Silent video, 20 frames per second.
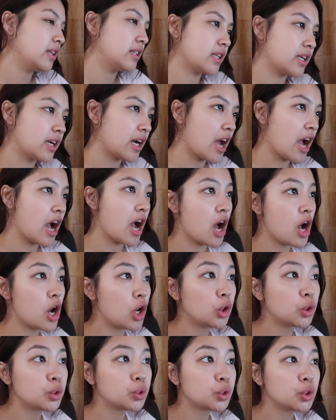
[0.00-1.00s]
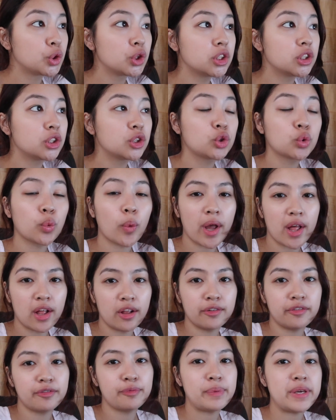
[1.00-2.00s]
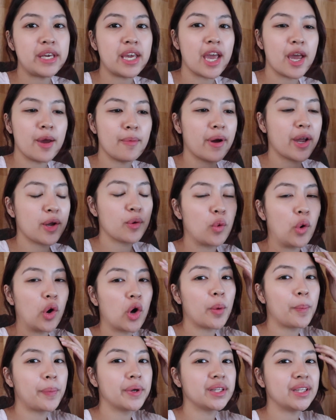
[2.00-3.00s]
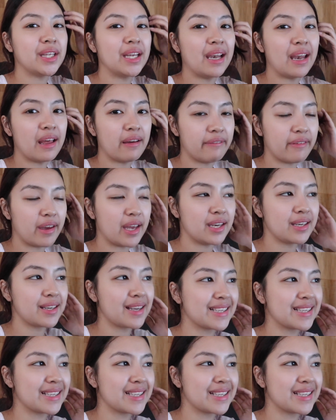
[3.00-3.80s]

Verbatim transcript: It's around 12 p.m. I woke up at 11